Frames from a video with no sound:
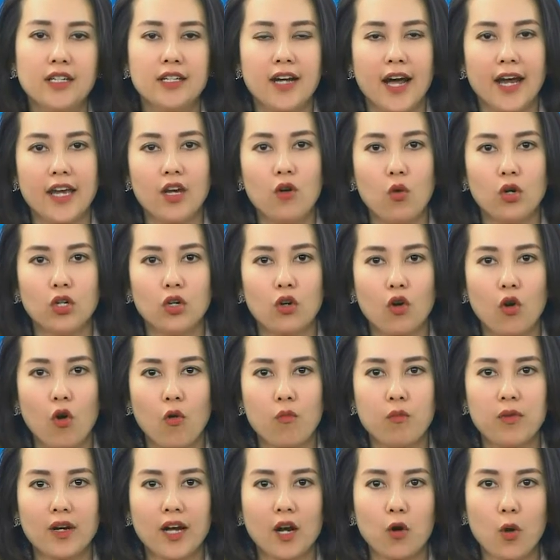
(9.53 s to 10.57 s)
gãy nguồn
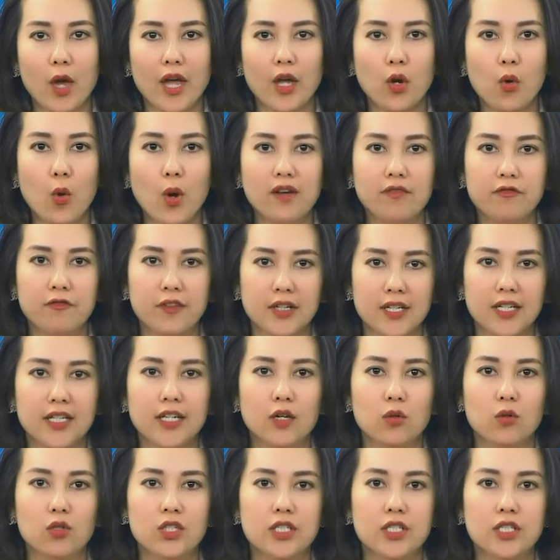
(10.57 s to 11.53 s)
cung các loại nguyên vật liệu